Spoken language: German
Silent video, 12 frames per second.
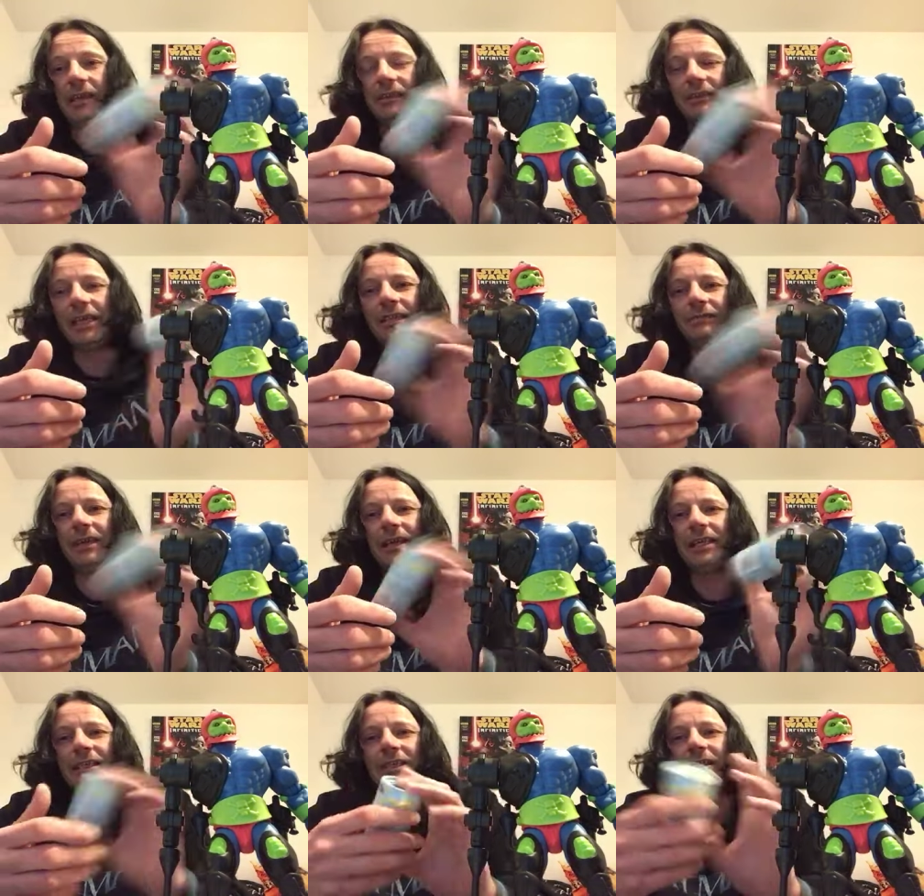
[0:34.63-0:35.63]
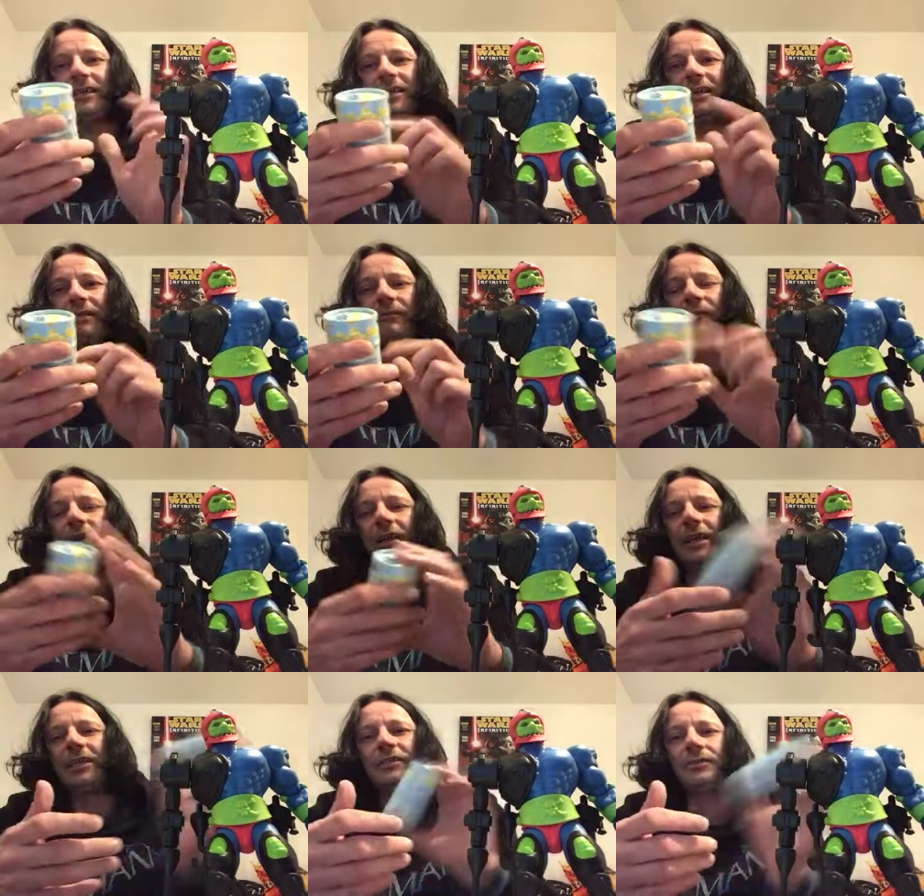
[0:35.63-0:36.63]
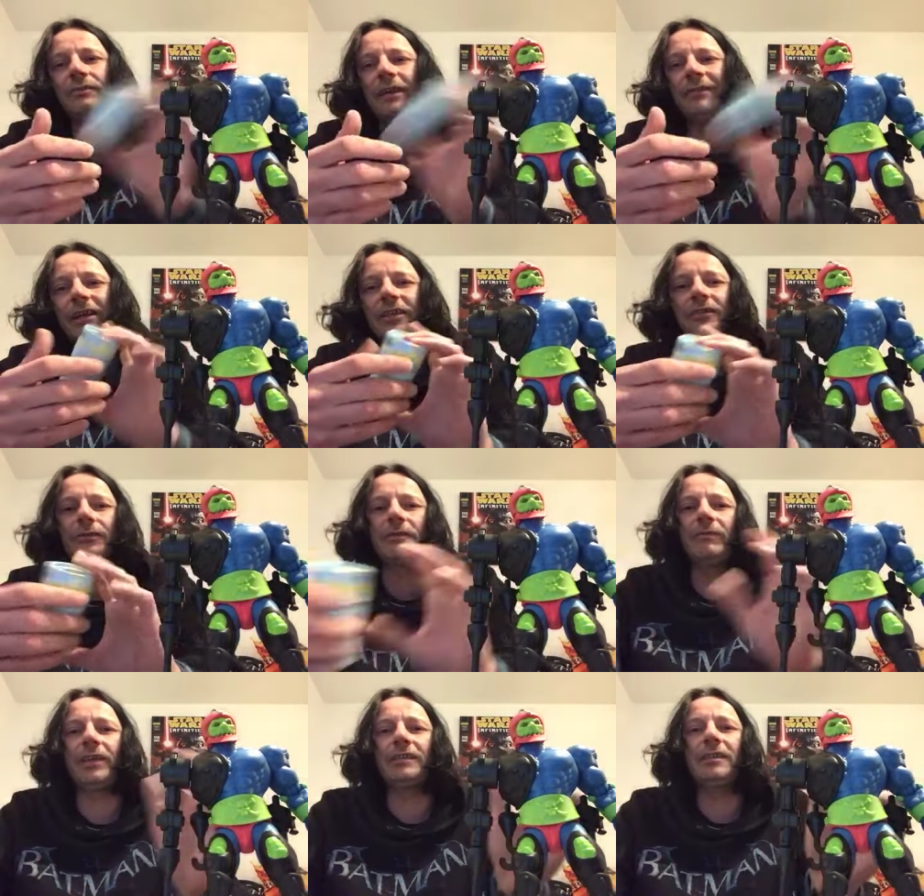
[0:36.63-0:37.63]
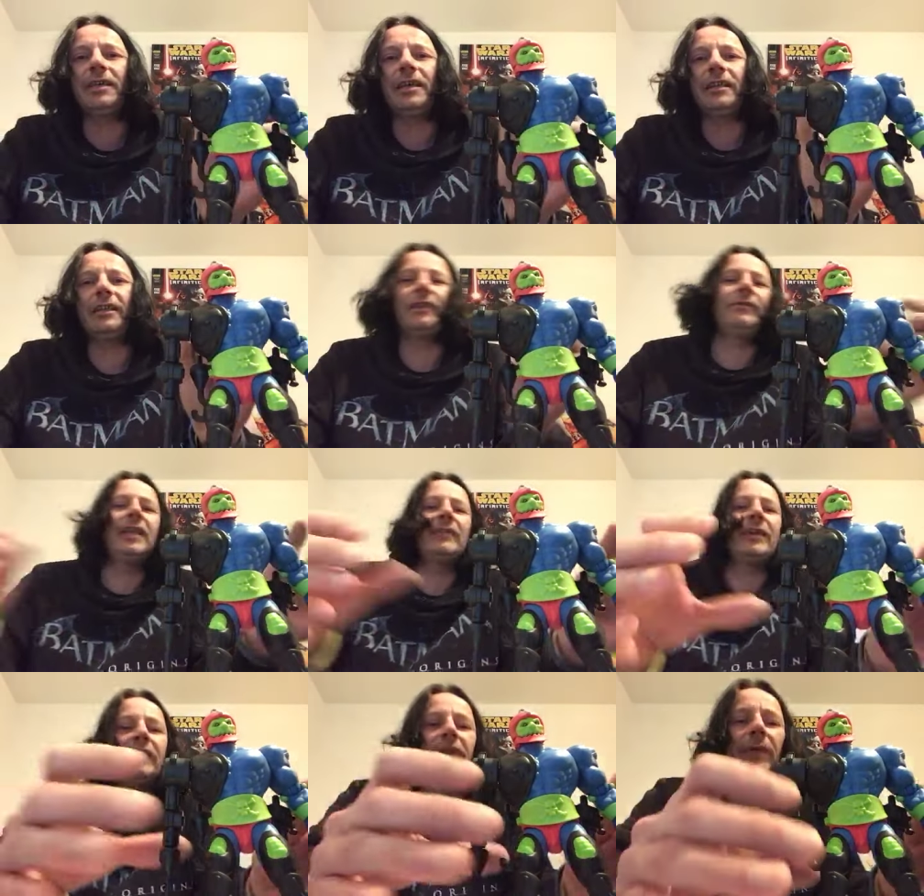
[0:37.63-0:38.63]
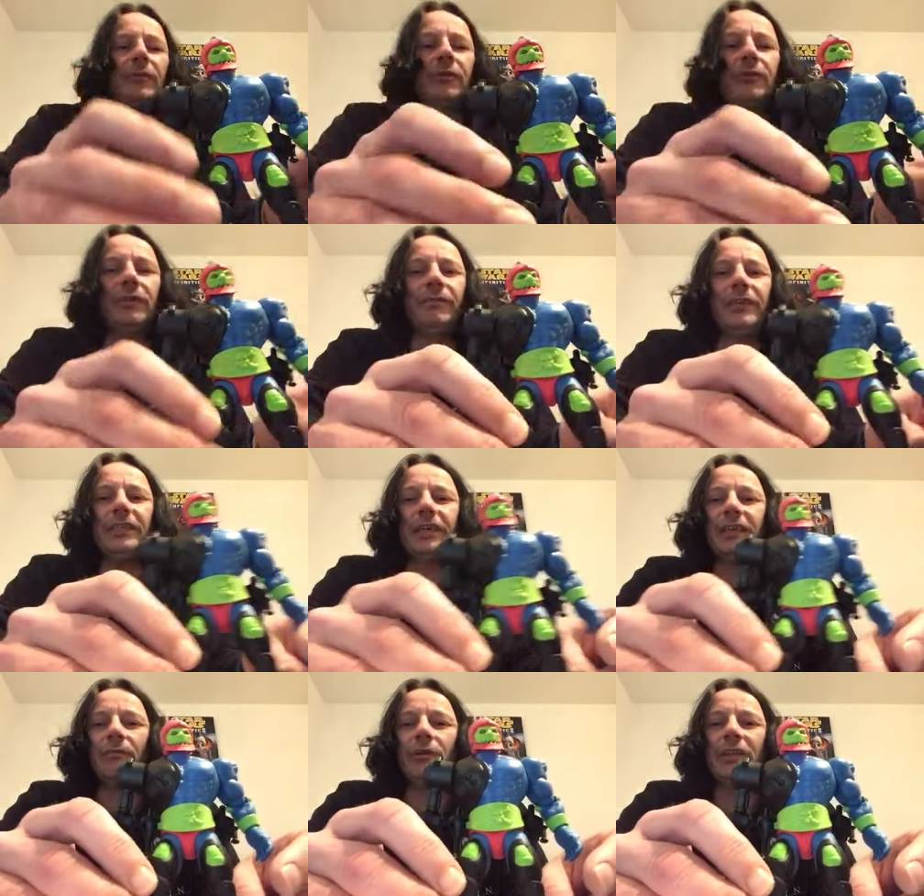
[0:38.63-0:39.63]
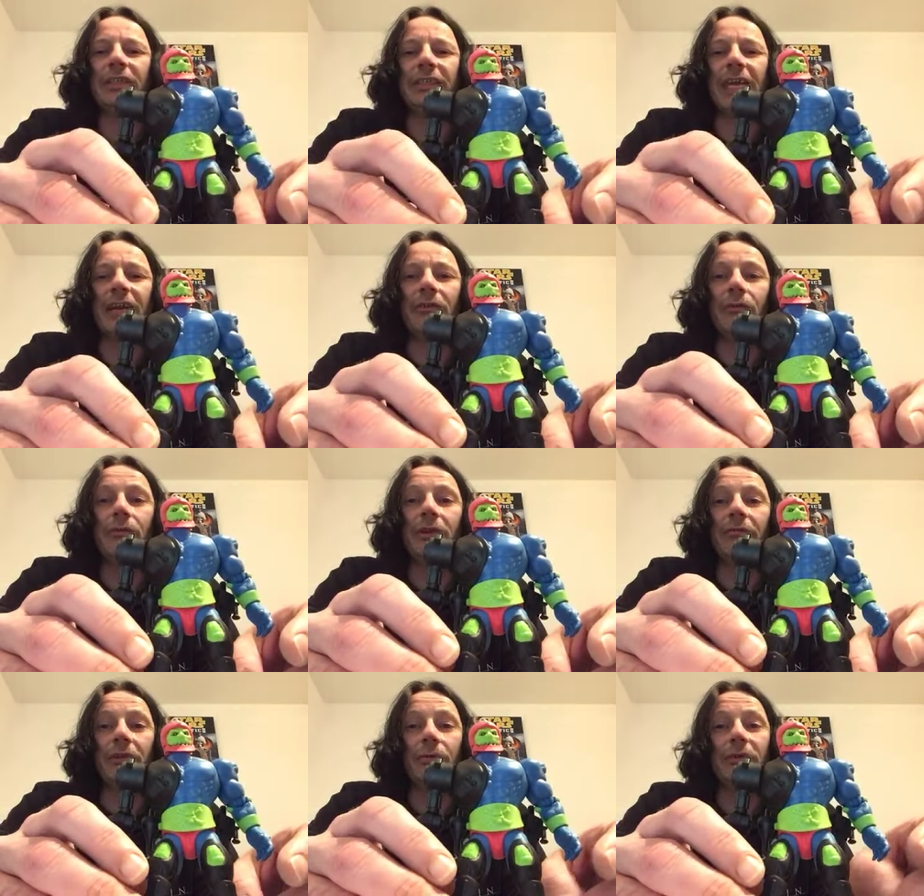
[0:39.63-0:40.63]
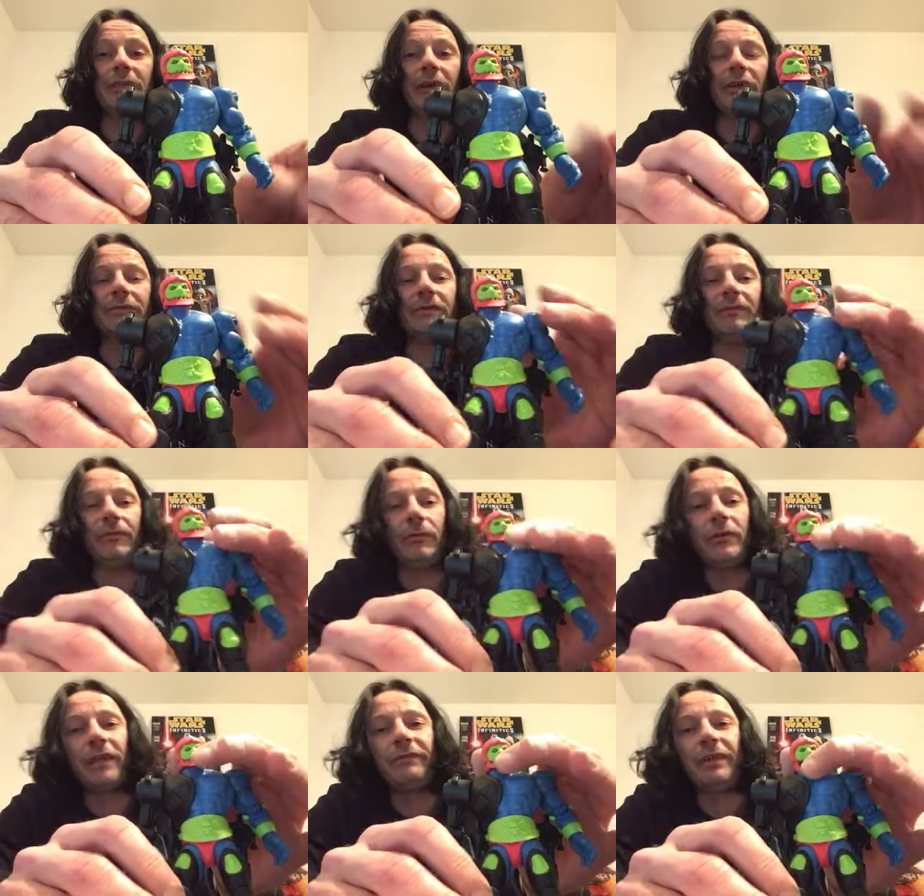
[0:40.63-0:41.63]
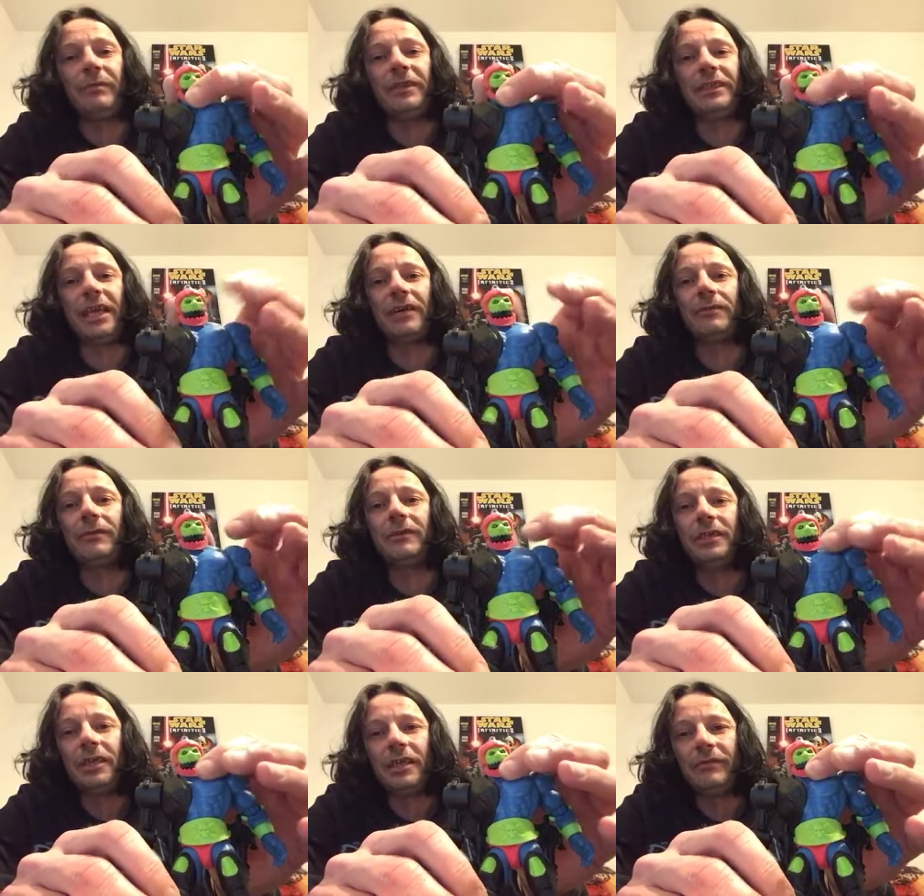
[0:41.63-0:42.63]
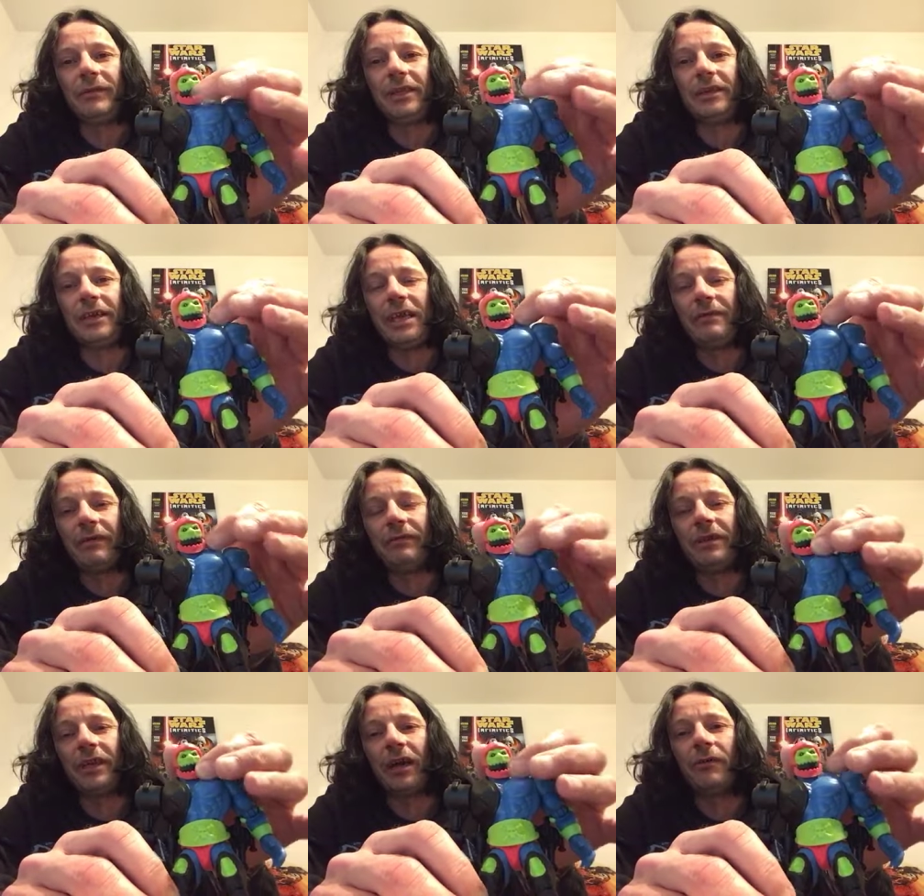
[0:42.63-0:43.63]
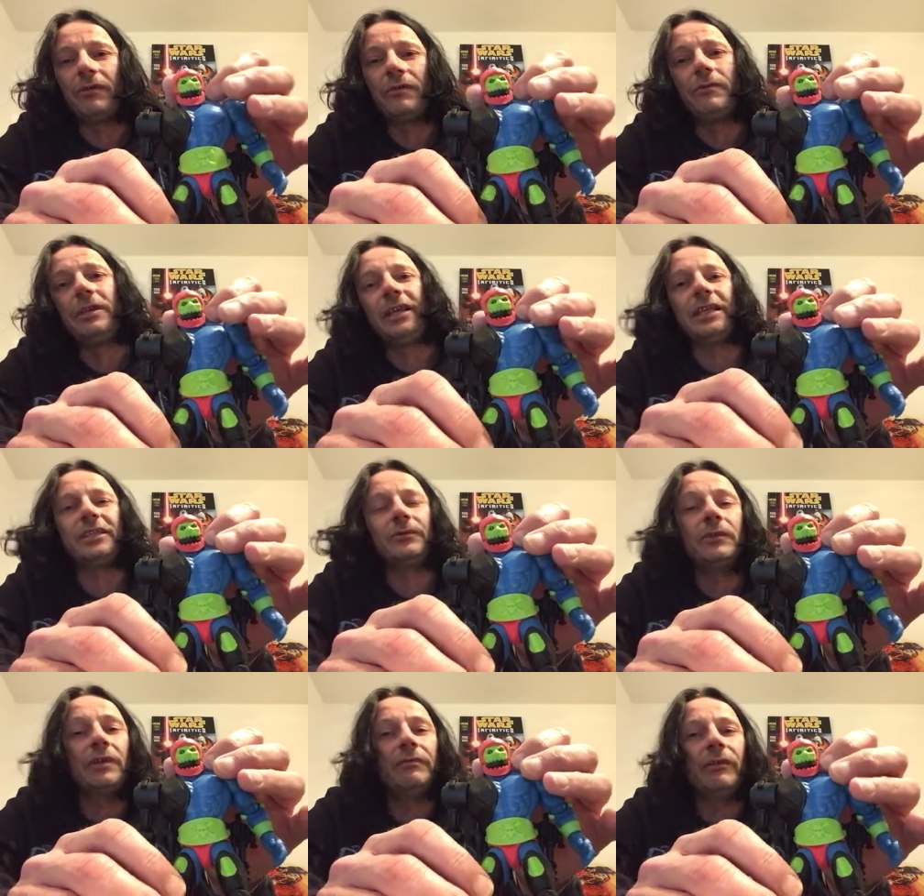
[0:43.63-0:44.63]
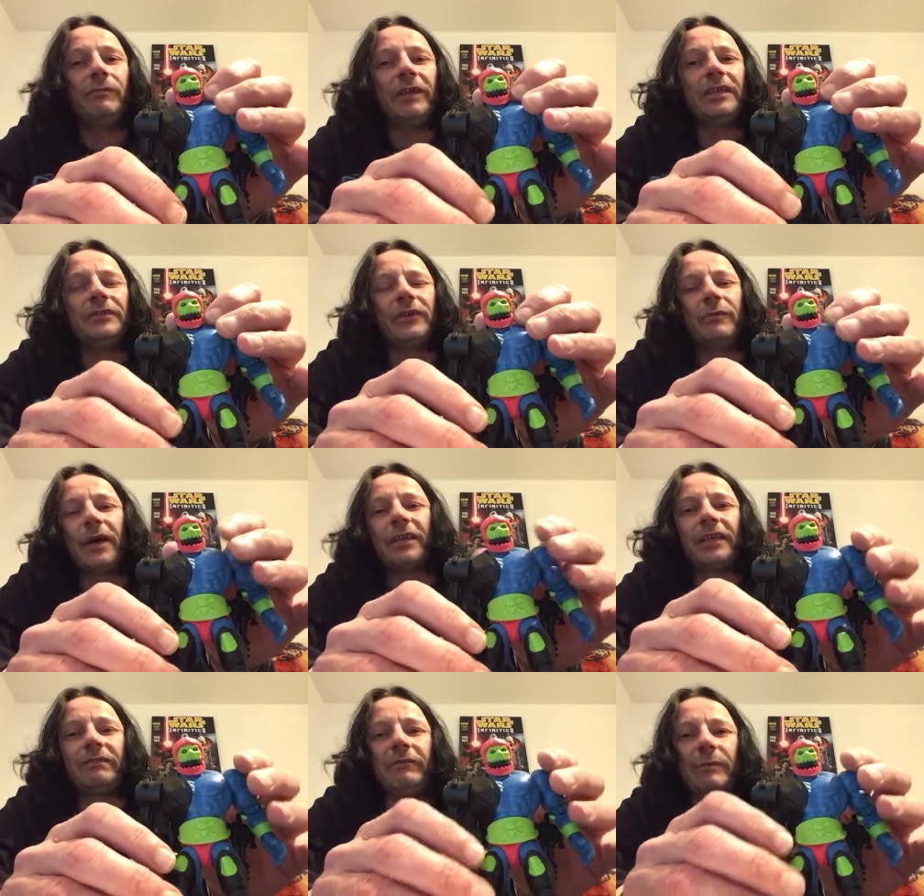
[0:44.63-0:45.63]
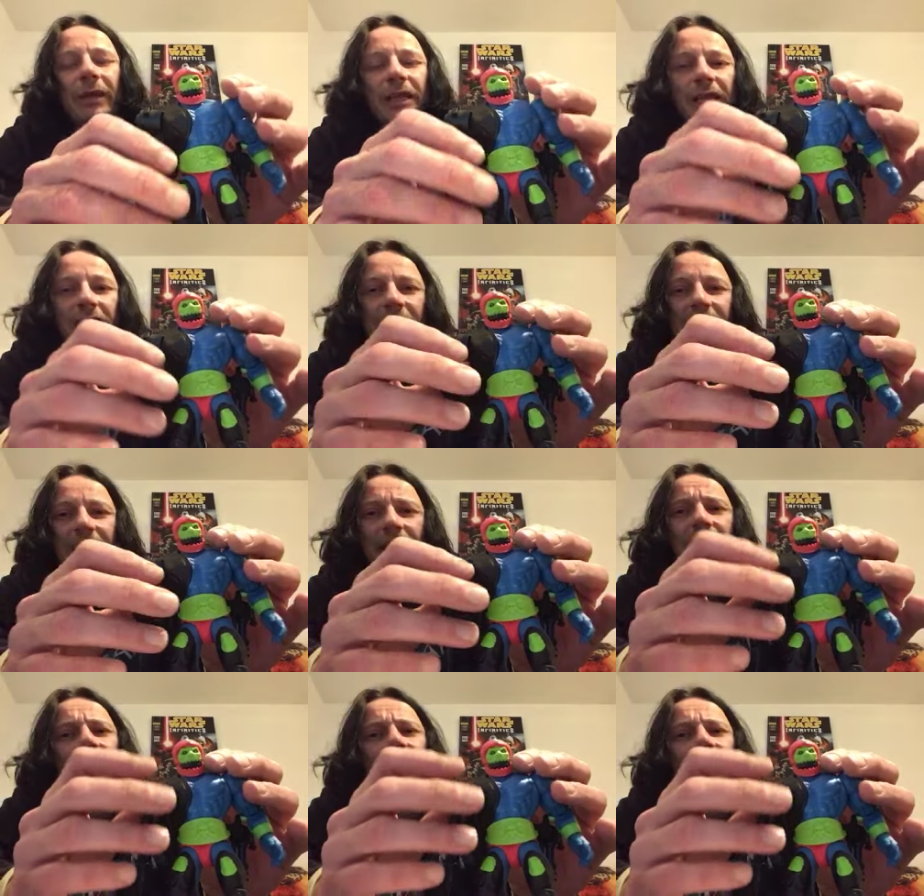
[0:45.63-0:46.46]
Also jetzt wäre jetzt äh, Volker, das Zufall, wer gezogen wird. Der Gewinner war ja Treppshow gewesen, eine wirklich sehr gelungene Figur, sieht aus wie früher, gefällt mir sehr gut. Den Kiefer finde ich auch gut. Ich hätte es gut gefunden, wenn wir es so gemacht hätten wie bei der Classic.